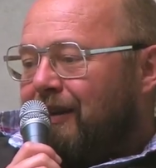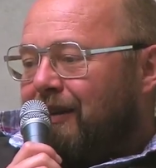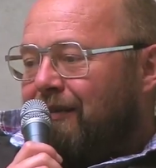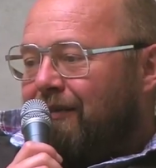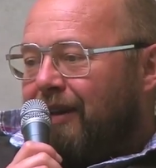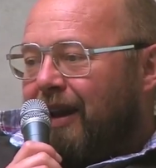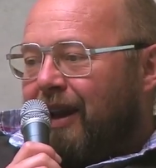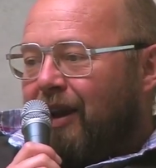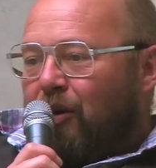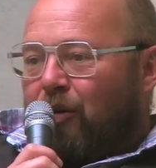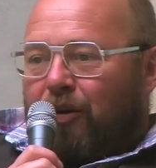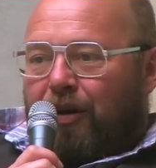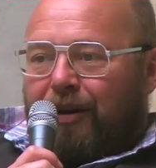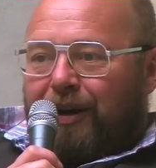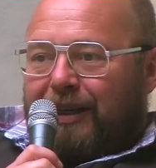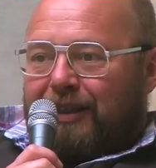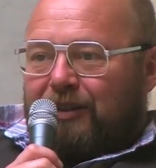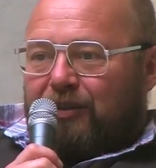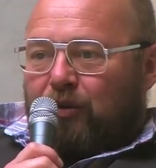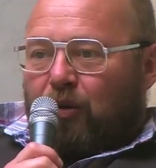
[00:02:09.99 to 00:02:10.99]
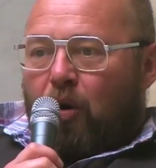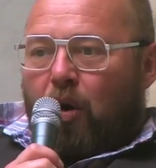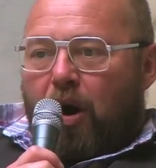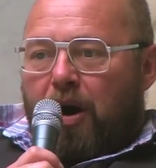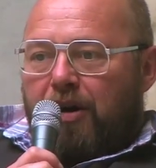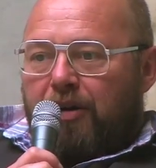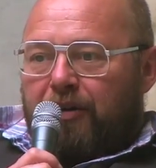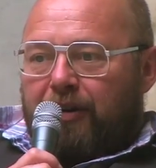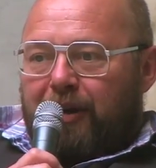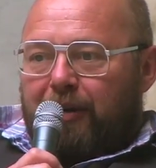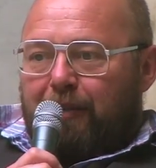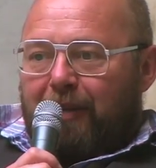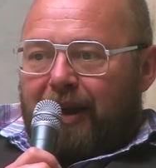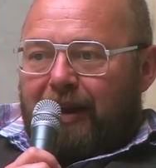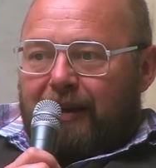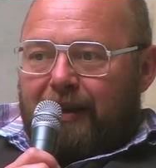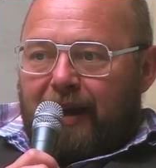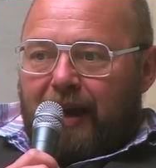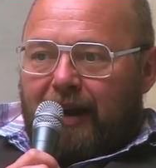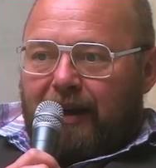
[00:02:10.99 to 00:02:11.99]
vengono adesso
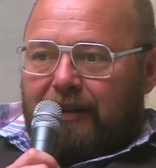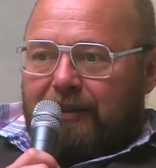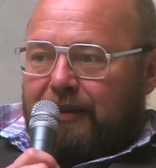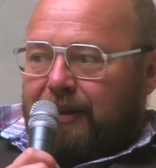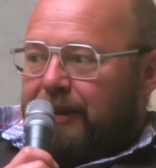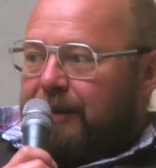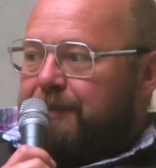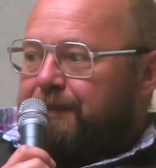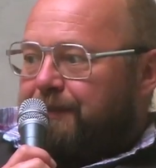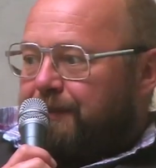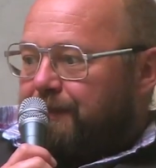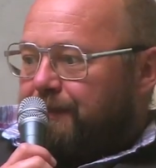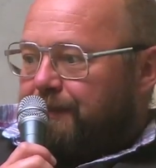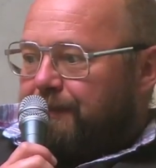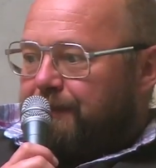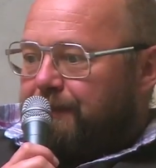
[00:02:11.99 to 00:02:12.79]
rimediati